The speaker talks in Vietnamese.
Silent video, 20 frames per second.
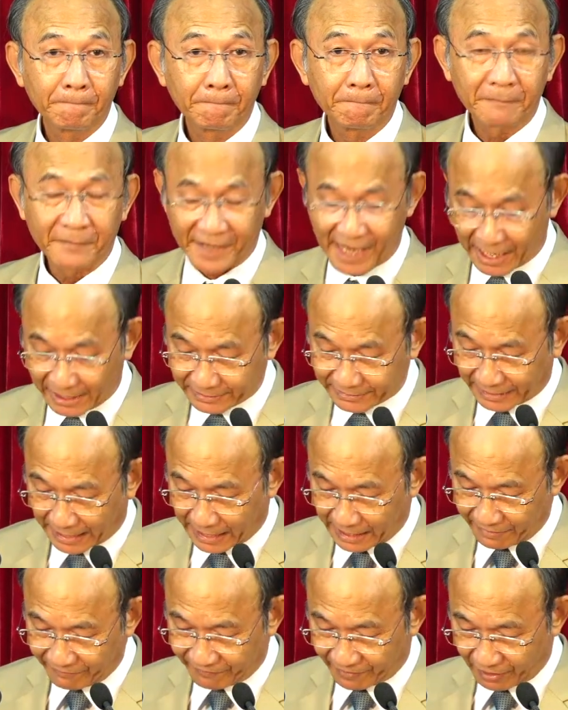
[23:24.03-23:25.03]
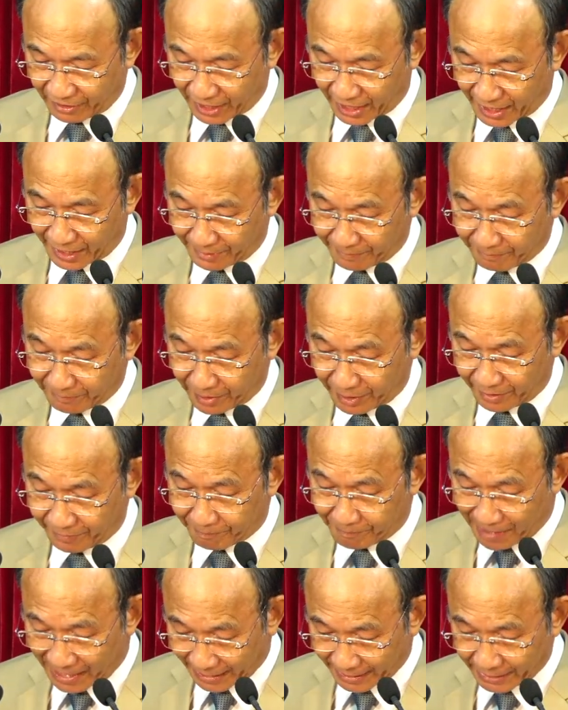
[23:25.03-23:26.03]
đăng tải vào ngày
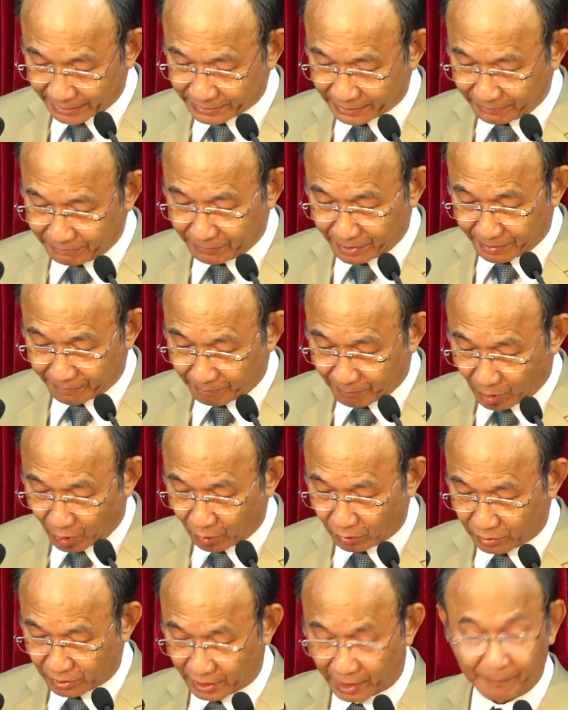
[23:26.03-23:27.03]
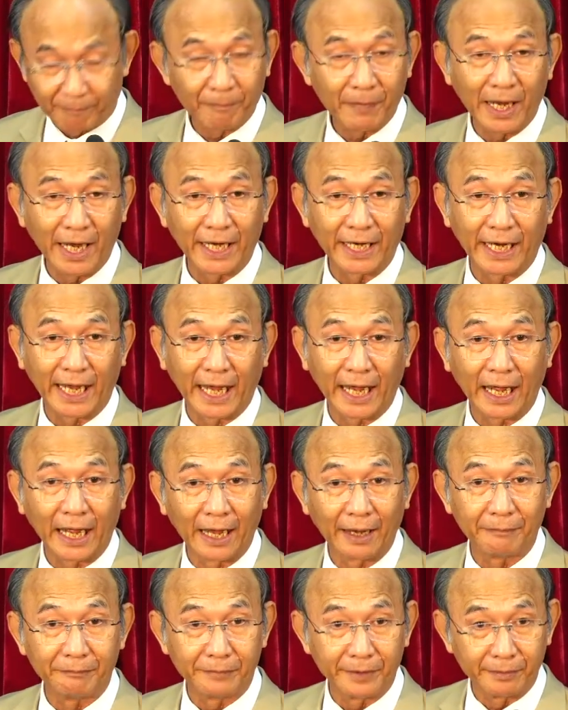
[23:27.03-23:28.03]
17 tháng 11 năm
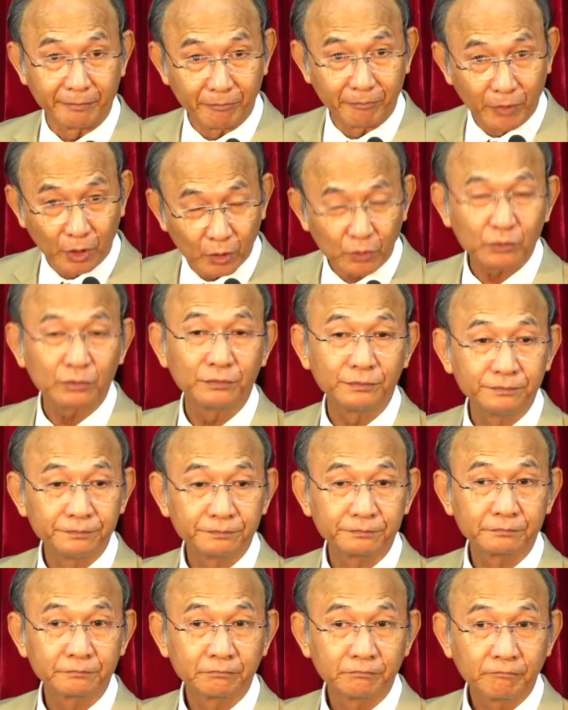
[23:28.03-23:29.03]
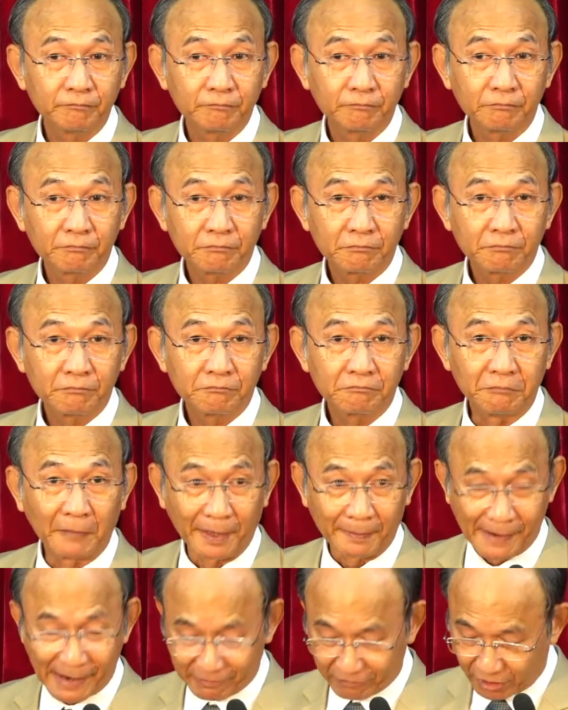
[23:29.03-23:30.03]
2021. Bài
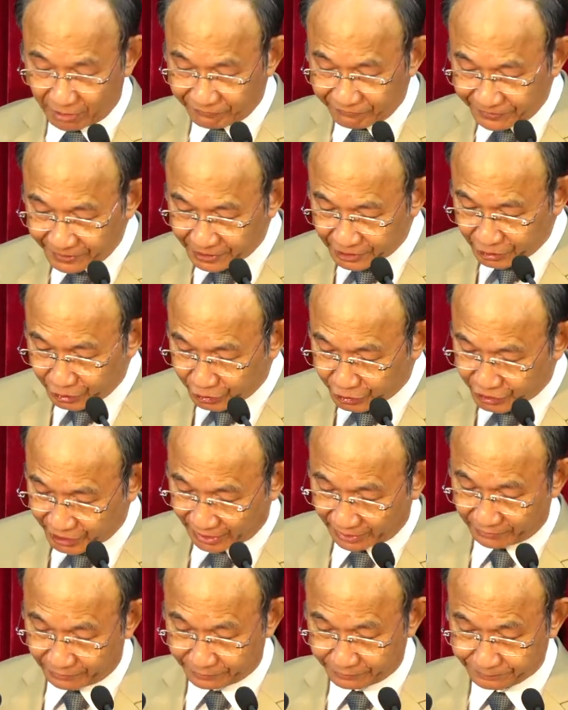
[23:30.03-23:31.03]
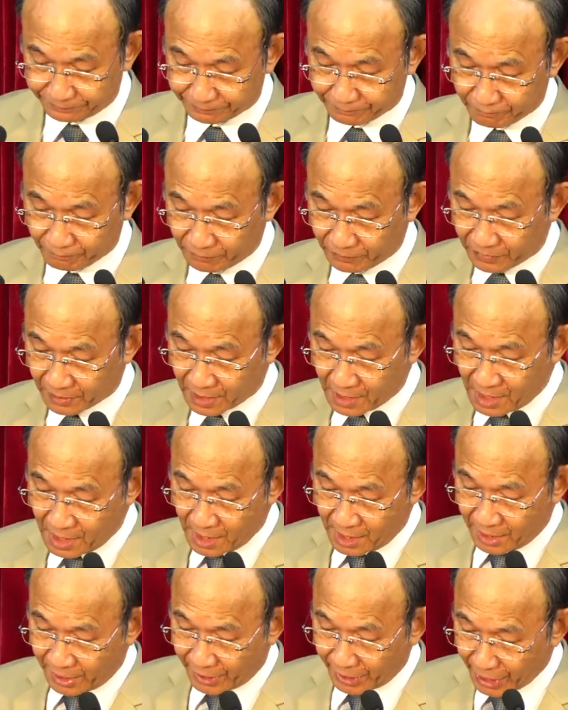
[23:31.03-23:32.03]
báo đó viết như sau.
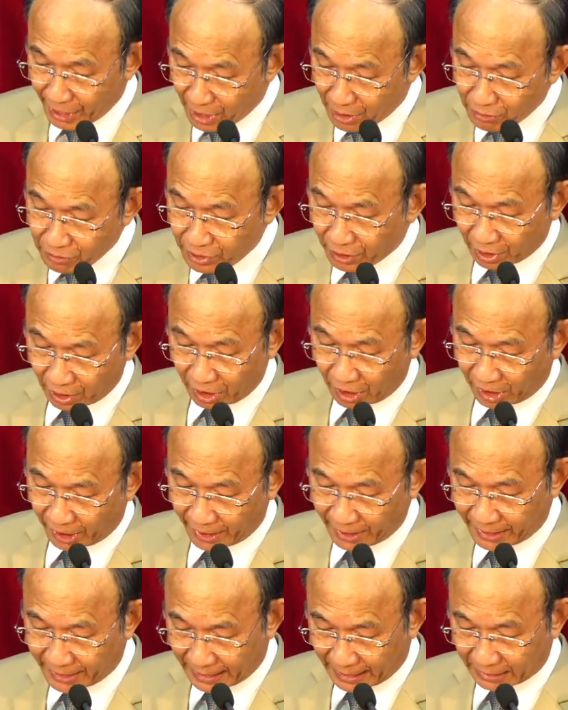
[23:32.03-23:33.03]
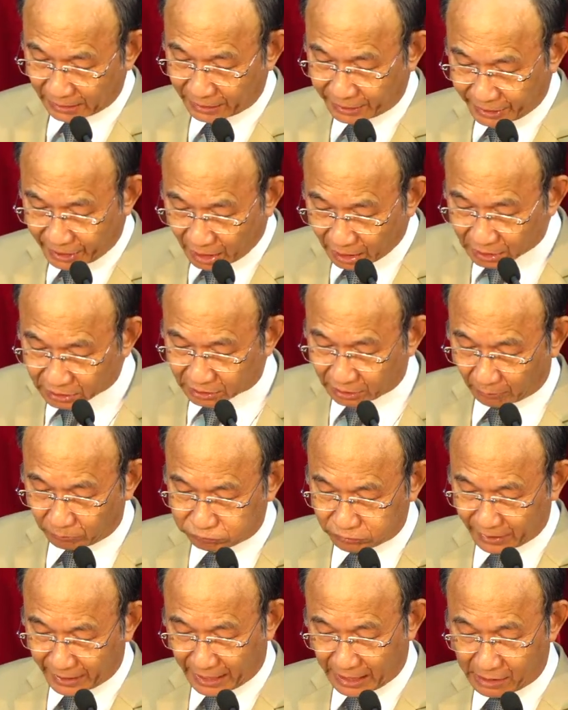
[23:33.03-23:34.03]
Nếu được hỏi rằng dân tộc
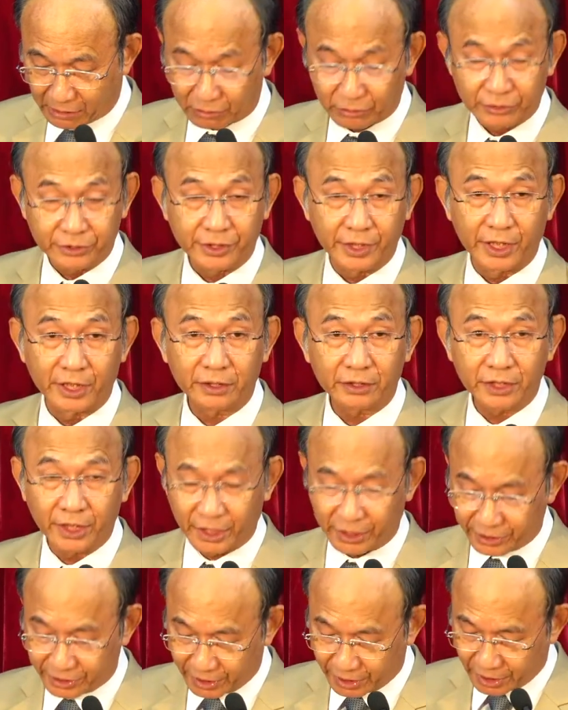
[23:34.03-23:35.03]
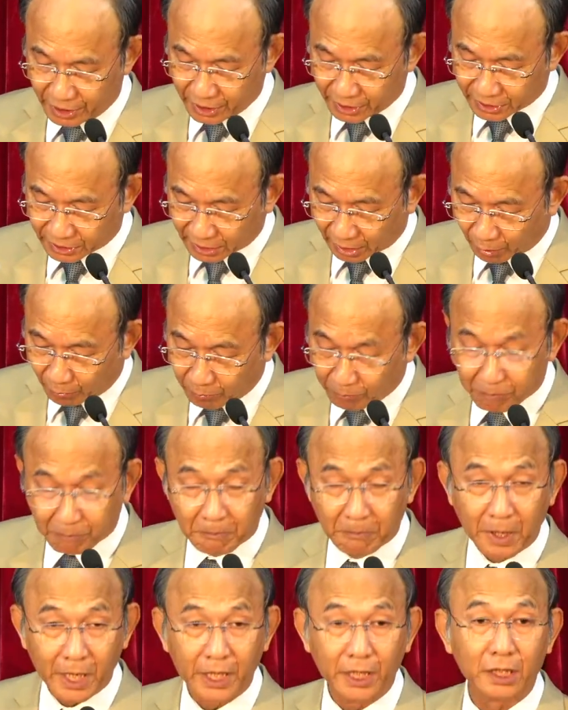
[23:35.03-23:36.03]
nào trên thế giới thông
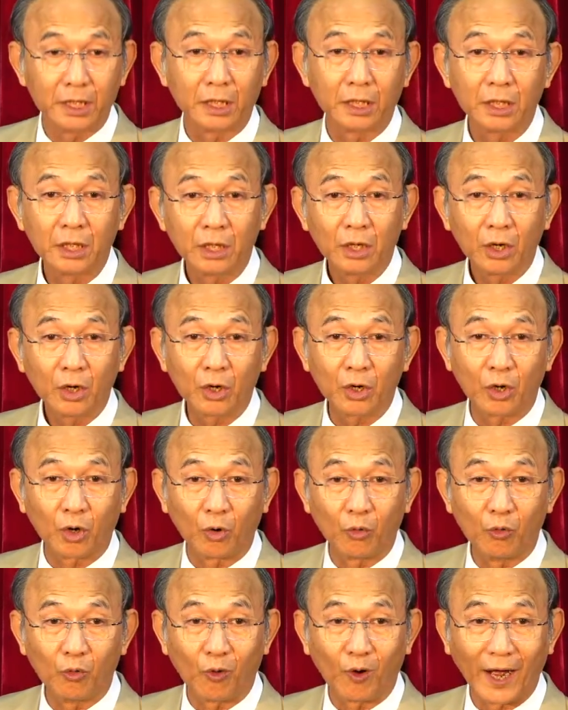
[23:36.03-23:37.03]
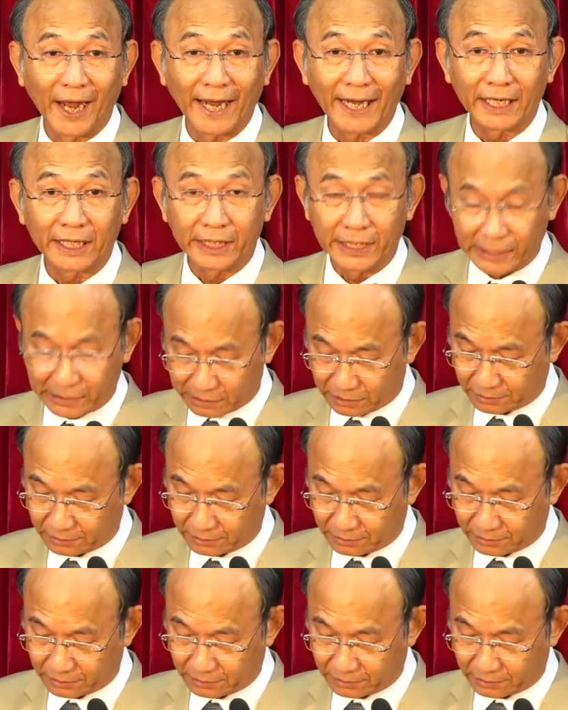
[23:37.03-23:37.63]
minh, khôn ngoan nhất,